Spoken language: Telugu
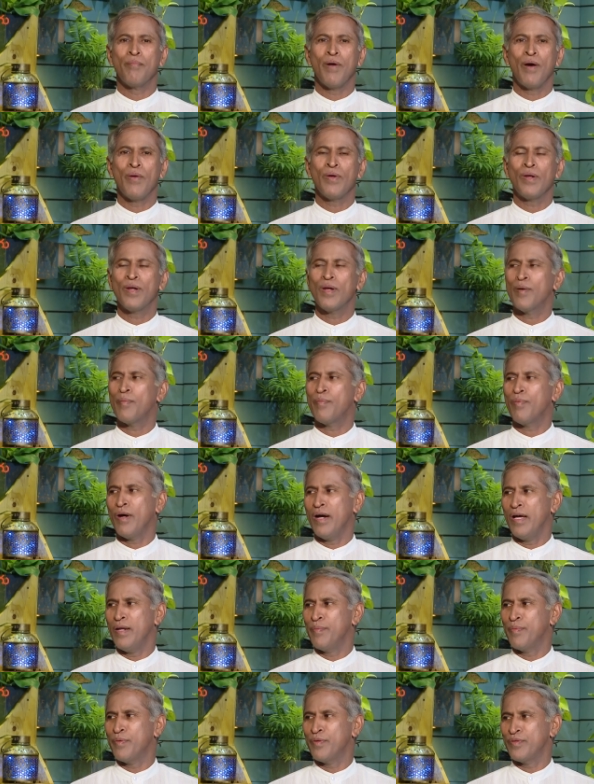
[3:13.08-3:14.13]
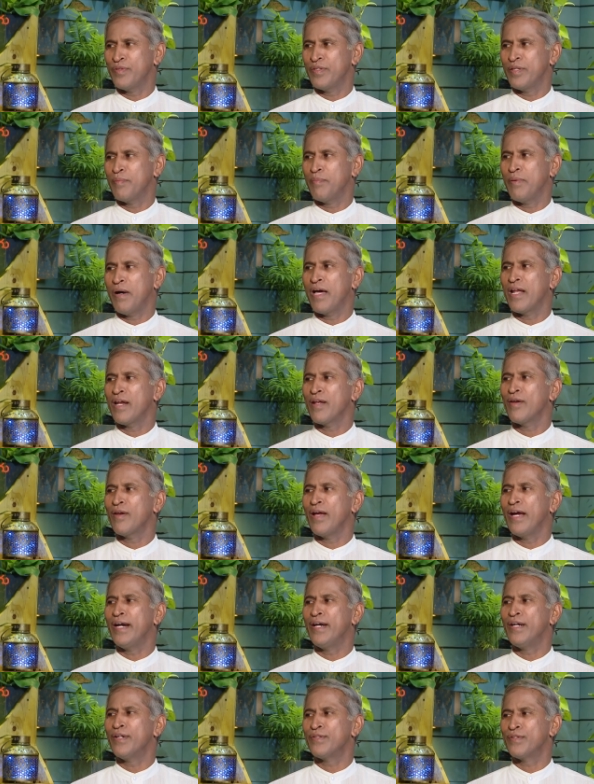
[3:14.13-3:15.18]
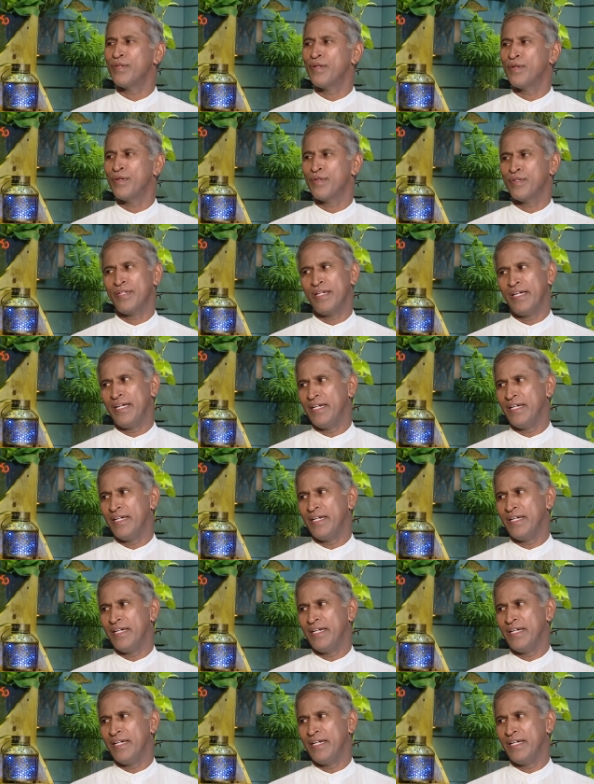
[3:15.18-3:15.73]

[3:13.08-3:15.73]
బౌల్లో పాలు పోసి పాలల్లో అయోడిన్ సొల్యూషన్